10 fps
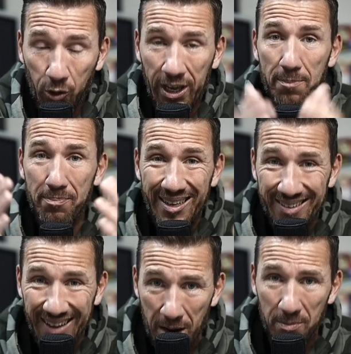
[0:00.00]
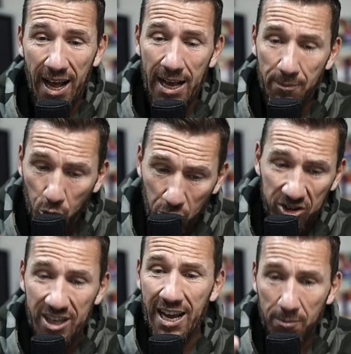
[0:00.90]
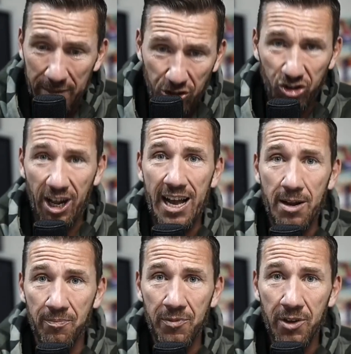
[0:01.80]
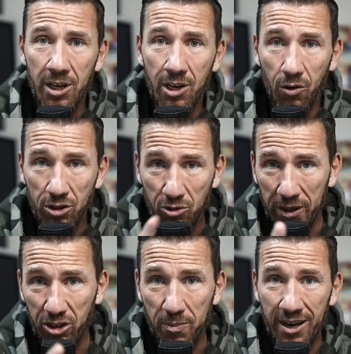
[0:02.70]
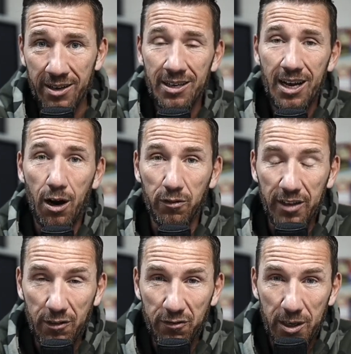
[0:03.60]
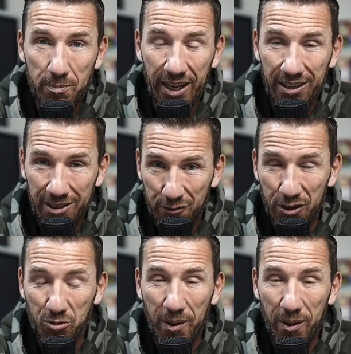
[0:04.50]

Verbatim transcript: Okay, bitte dranbleiben, notieren, mitschreiben und ich bin gespannt auf dein Feedback. Viel